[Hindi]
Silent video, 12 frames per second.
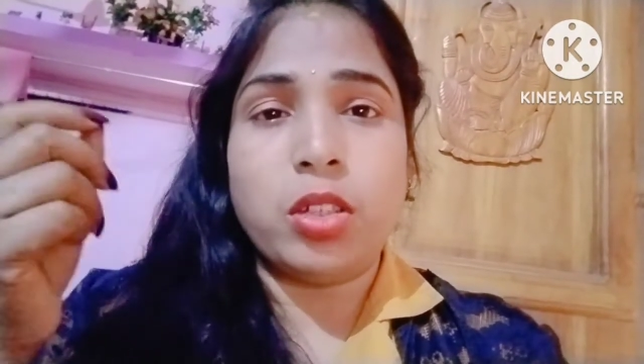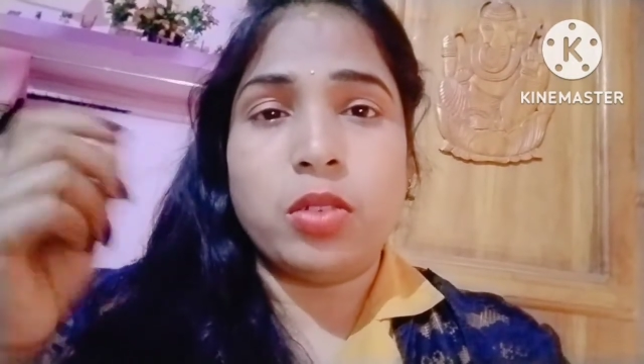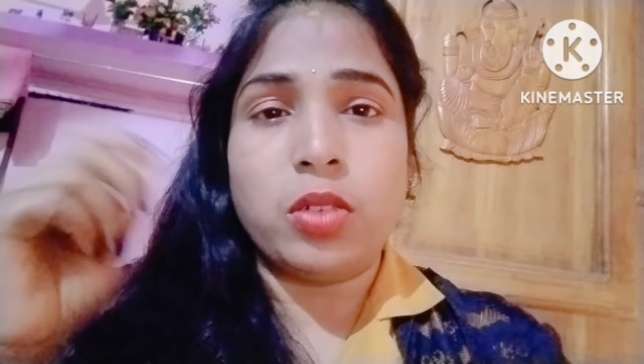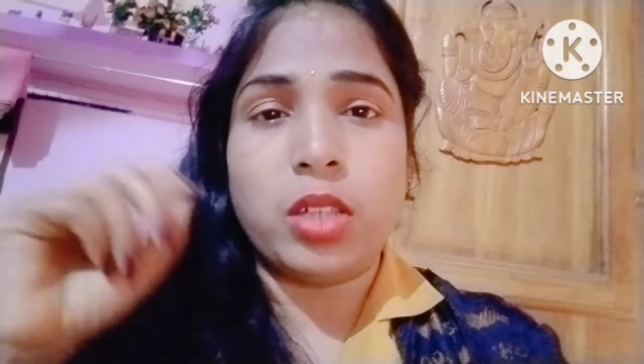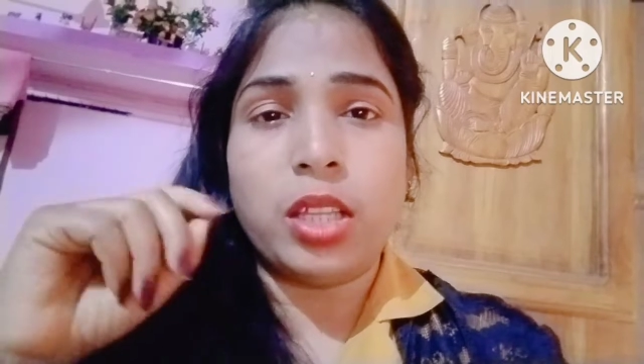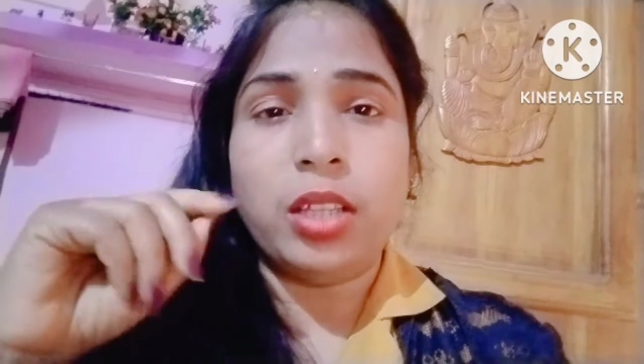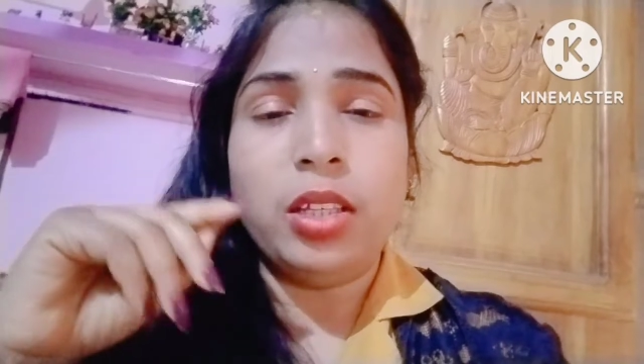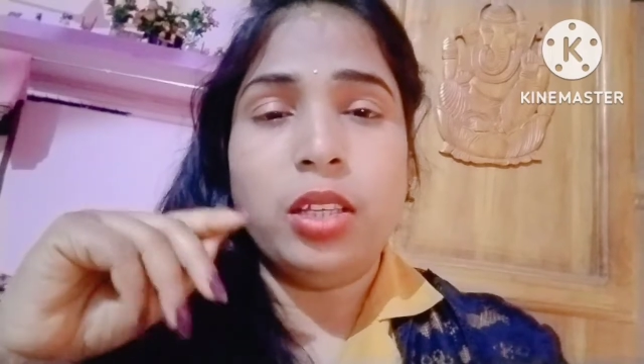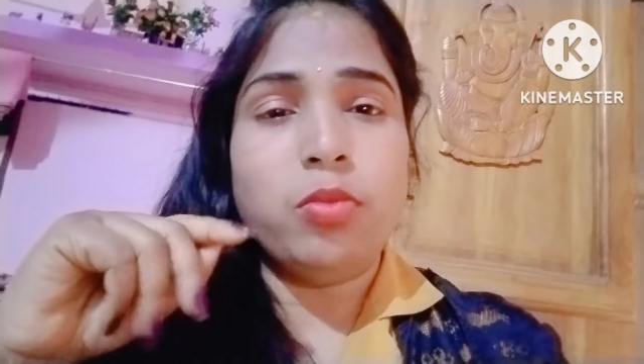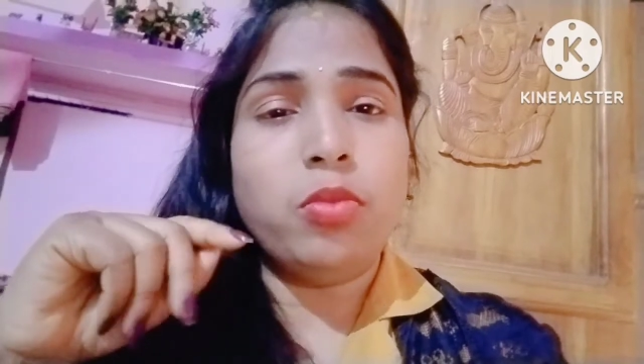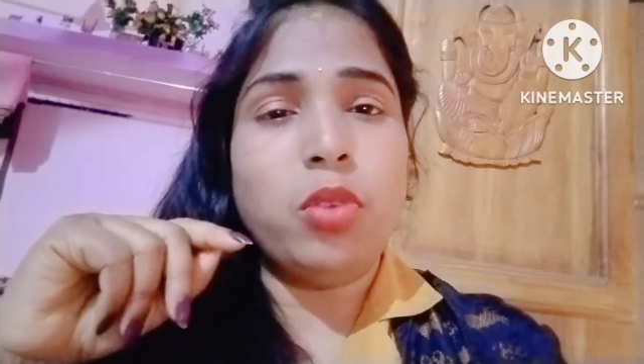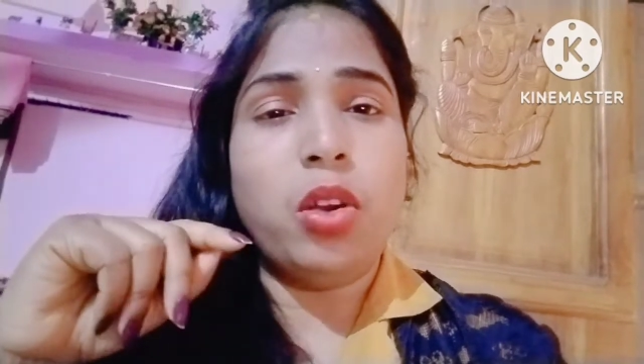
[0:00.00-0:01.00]
करोगे
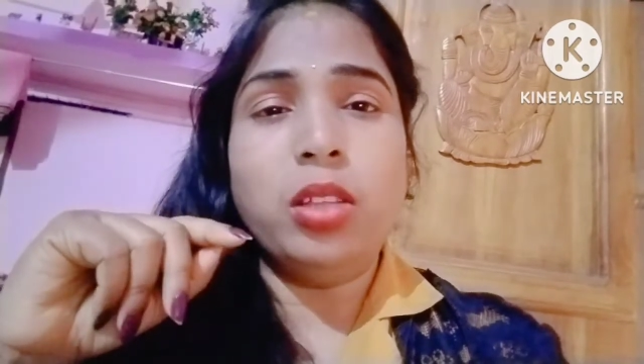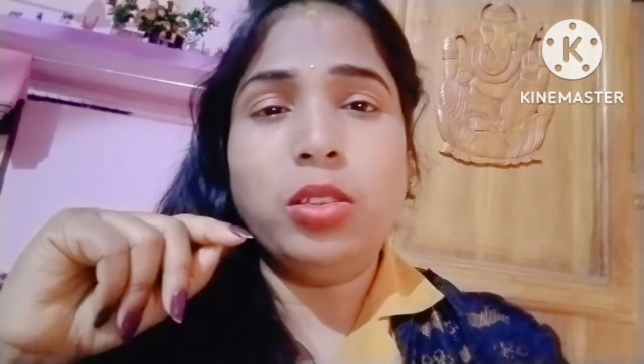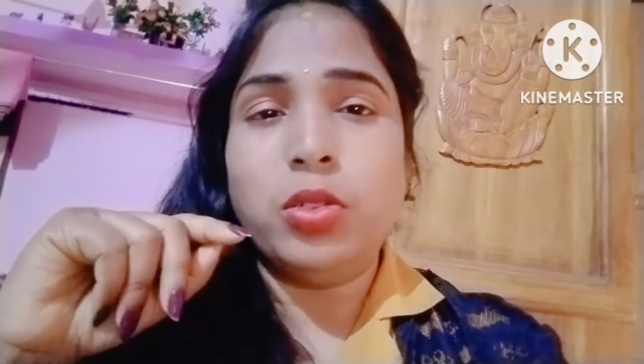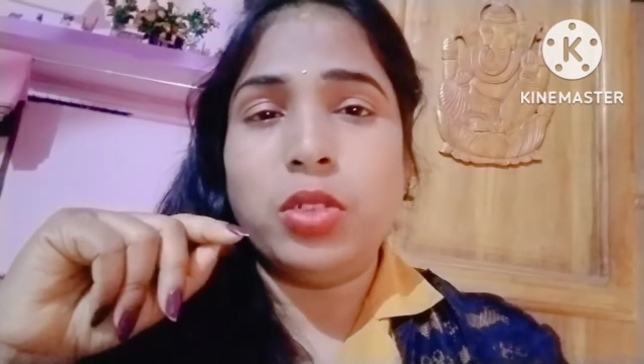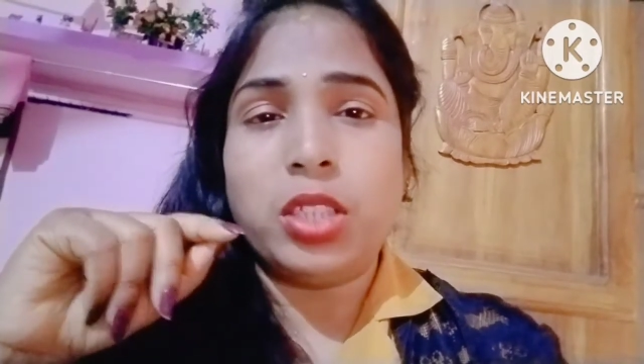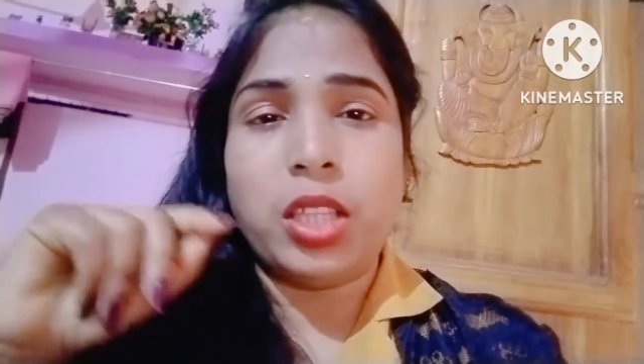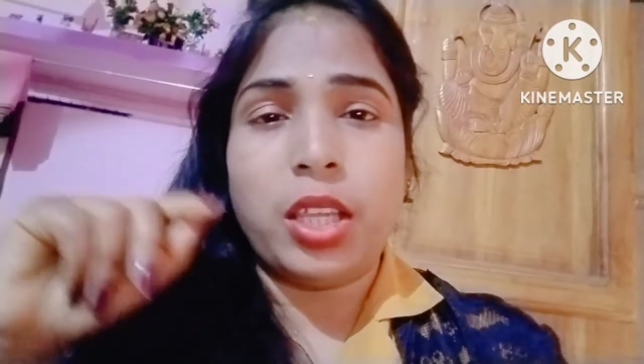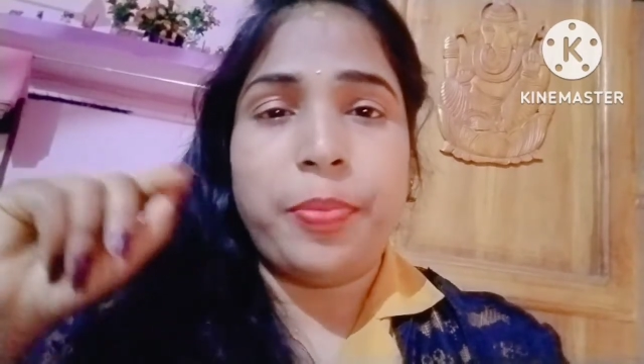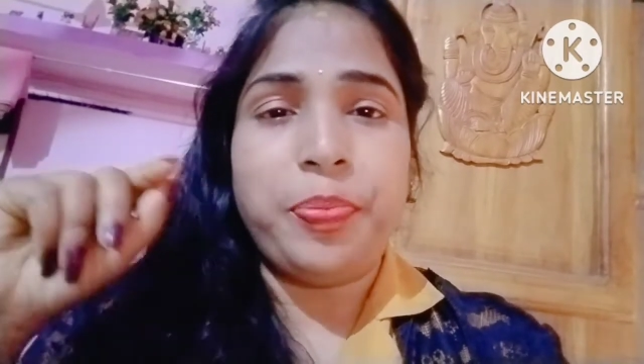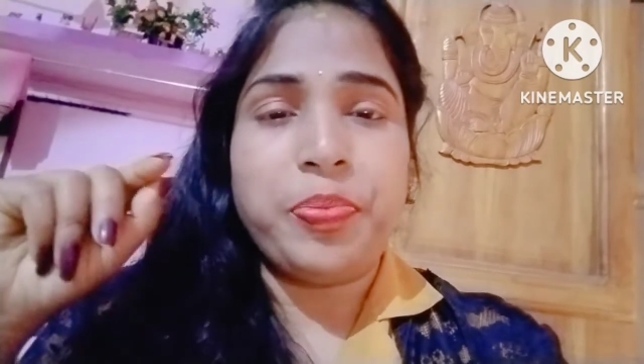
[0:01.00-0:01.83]
बहुत कुछ है